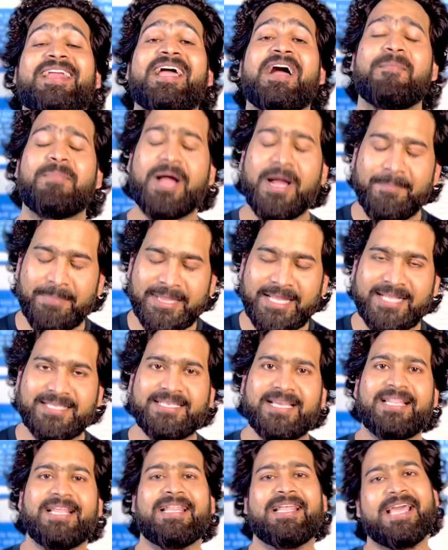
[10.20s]
रहे हैं आपका अपना
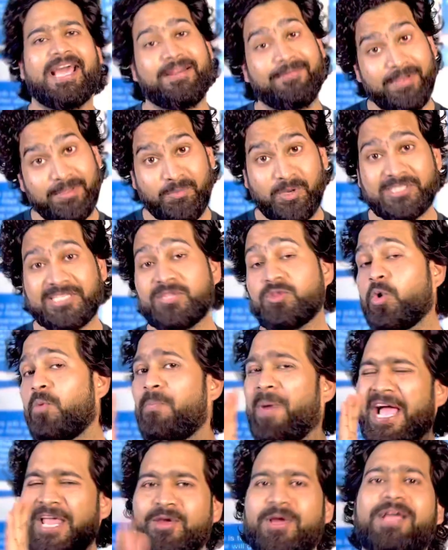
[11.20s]
चैनल है अनबॉक्सिंग तो
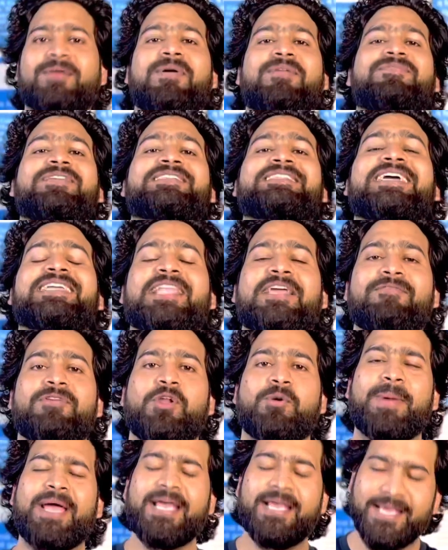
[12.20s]
भाई एक बार फिर से एक नई
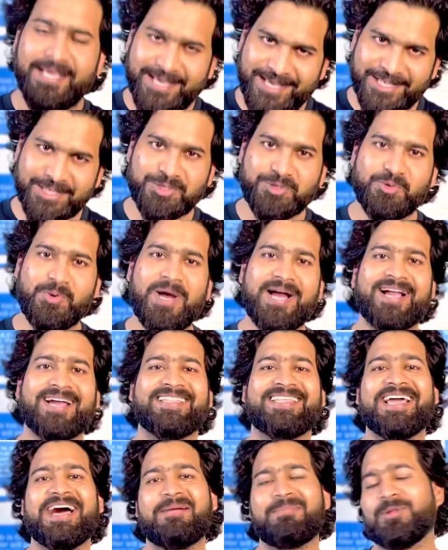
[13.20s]
वीडियो में
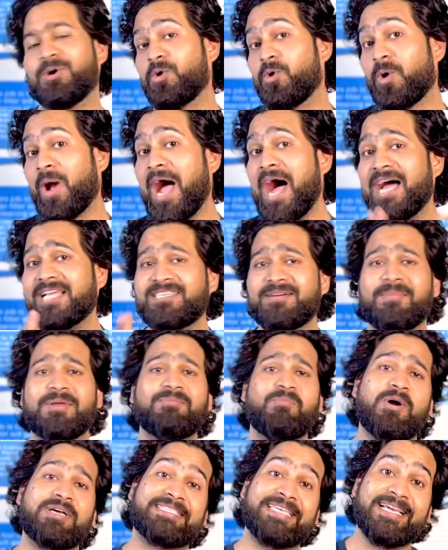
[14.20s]
स्वागत है आप लोगों का आज हम
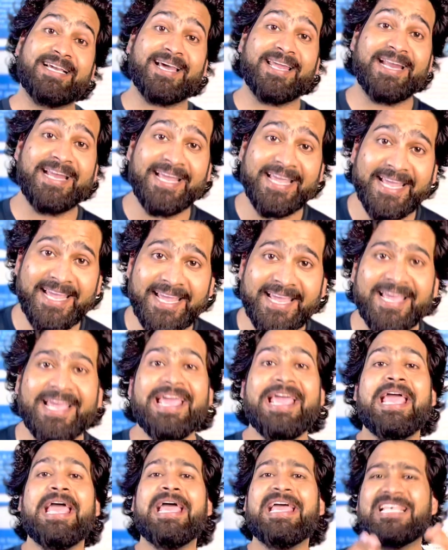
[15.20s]
अनबॉक्सिंग करेंगे
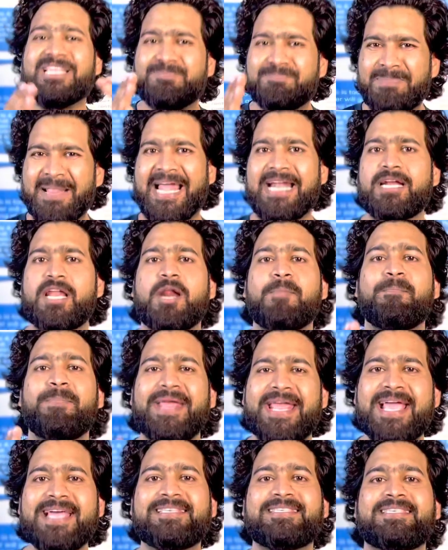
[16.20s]
स्प्लेंडर
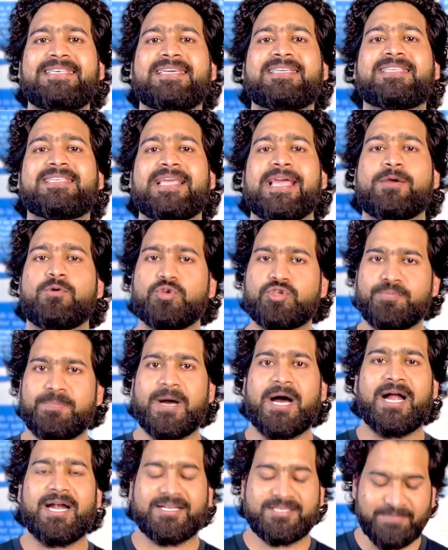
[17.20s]
बी एस सिक्स के कुछ
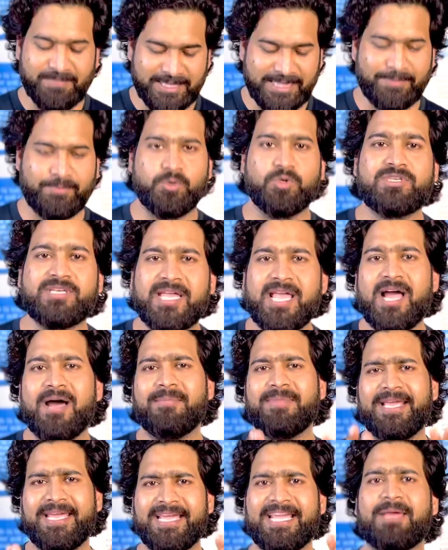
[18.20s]
पार्ट्स मतलब कुछ किया
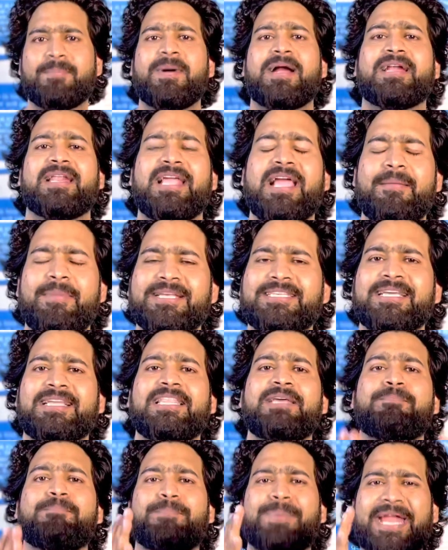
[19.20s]
हमने एक ही पार्ट लिया है
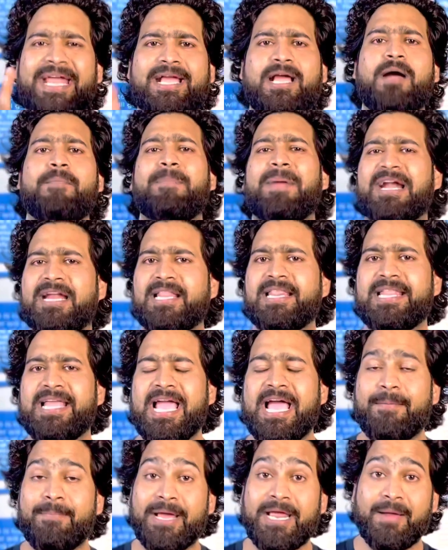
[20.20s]
बेसिकली ब्रेक का पैडल
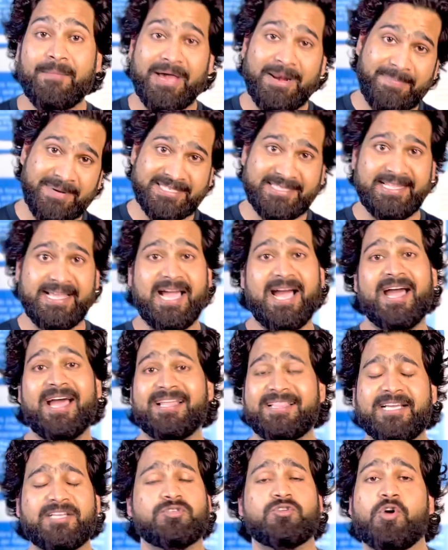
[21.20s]
लिया है भाई हमारे पास नया
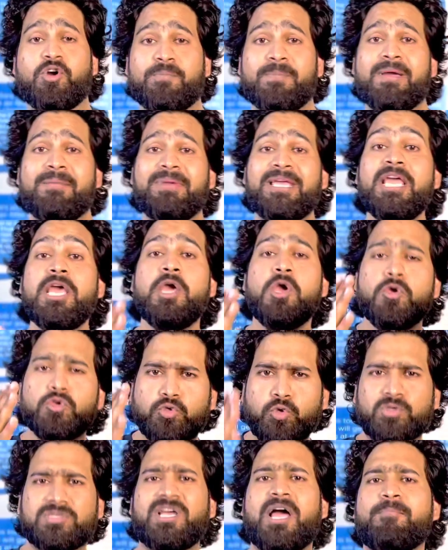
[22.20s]
आया था स्टॉक में अभी
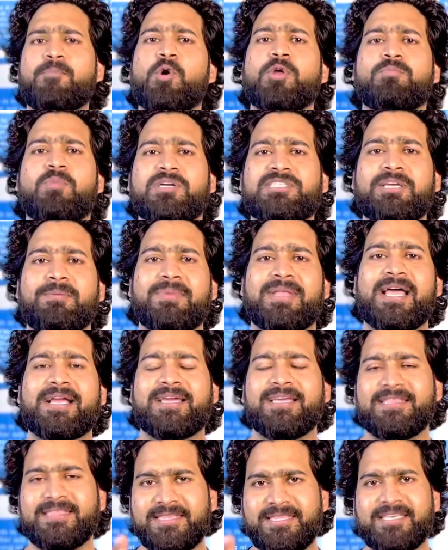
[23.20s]
सोचा आपको अनबॉक्सिंग बना
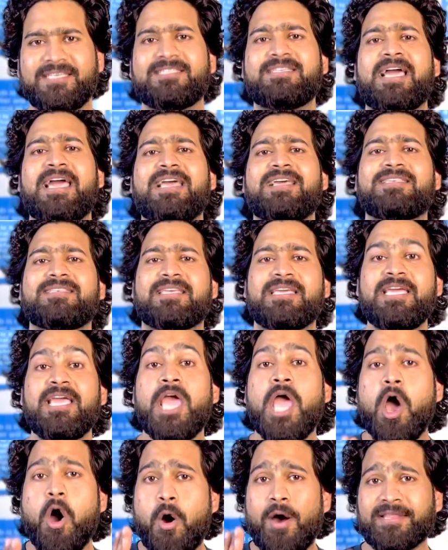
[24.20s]
के दी जाए इसकी
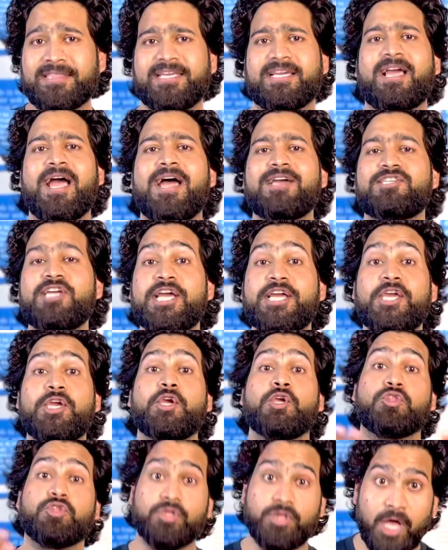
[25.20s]
और दिखाया जाए कि
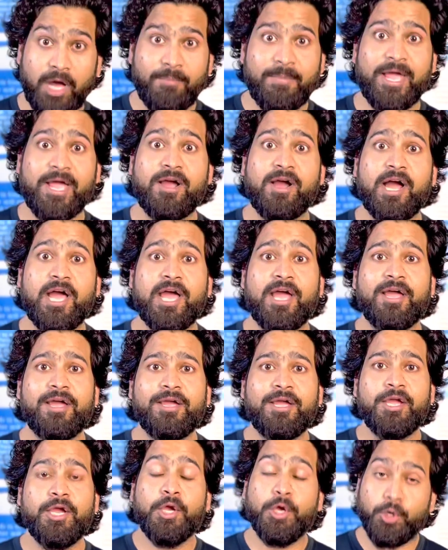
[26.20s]
कितना महंगा है
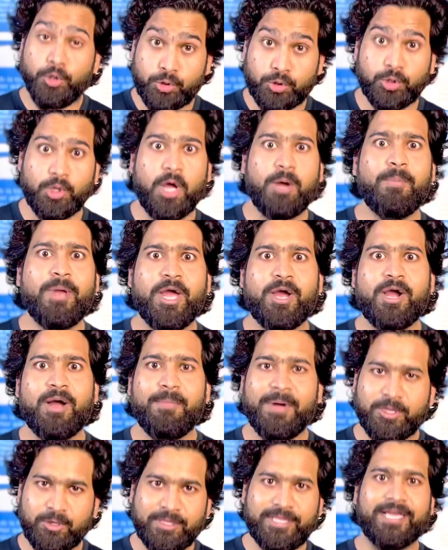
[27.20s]
इतना महंगा
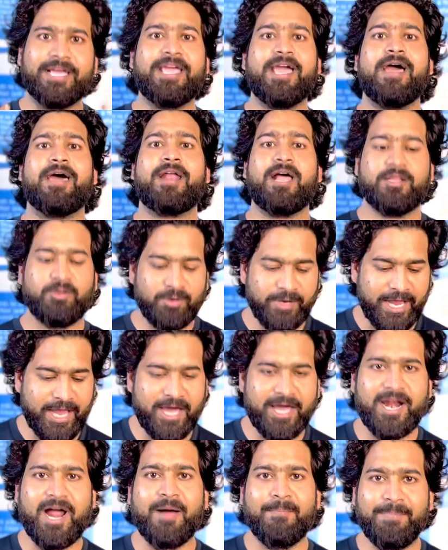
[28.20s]
मैं तो देख के हैरान हो
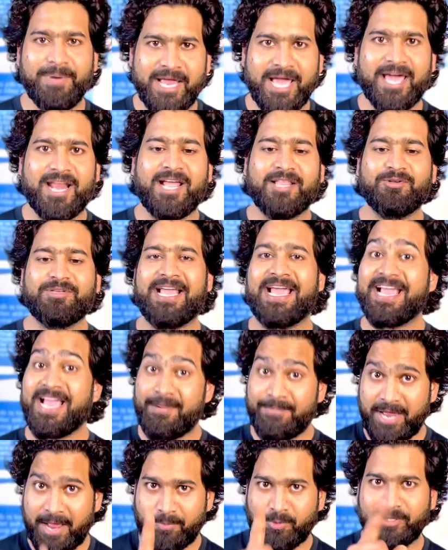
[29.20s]
गया और आप भी हैरान हो जाएंगे
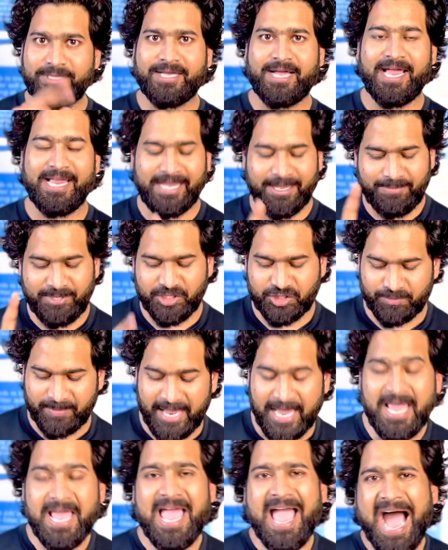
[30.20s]
अभी आपको दिखाएंगे बीच
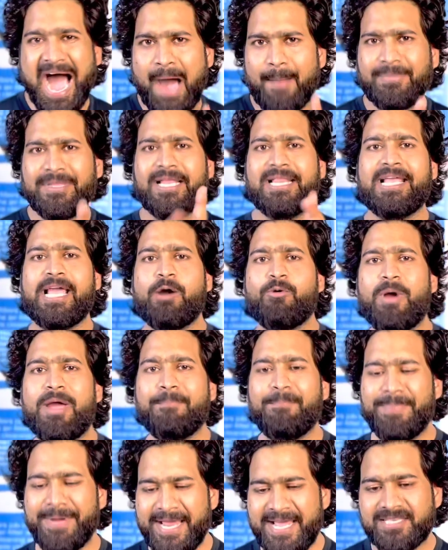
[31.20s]
में हमने लिया हुआ
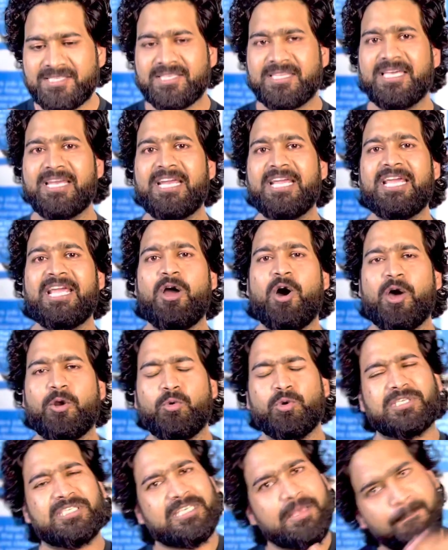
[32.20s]
है बी एस थ्री और
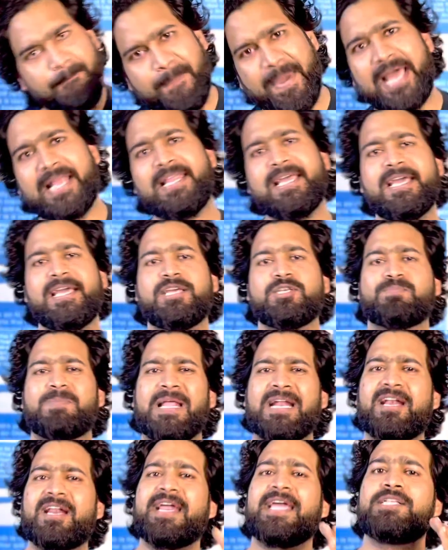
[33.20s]
उससे पहले
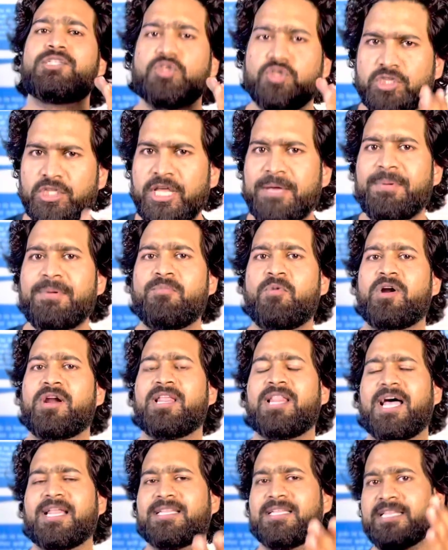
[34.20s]
स्प्लेंडर के जितने भी
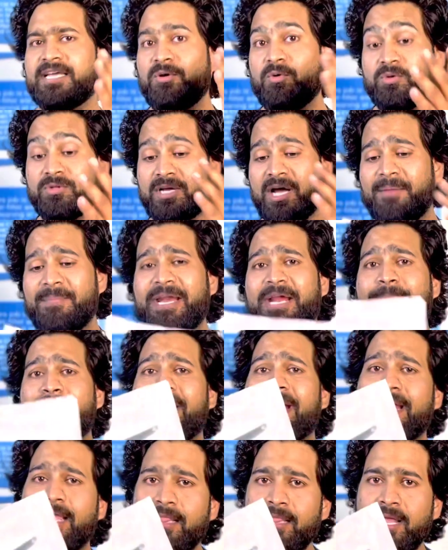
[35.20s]
मॉडल आते थे उनका ब्रेक
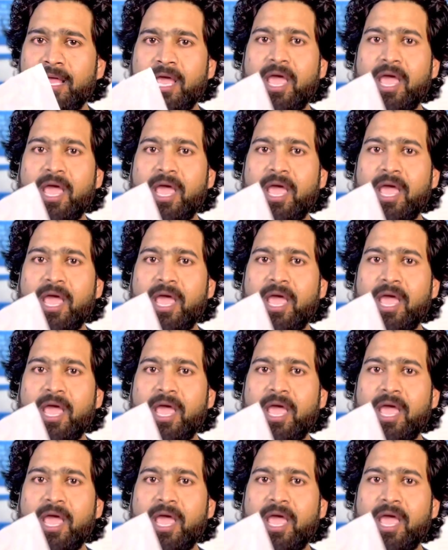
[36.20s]
पैडल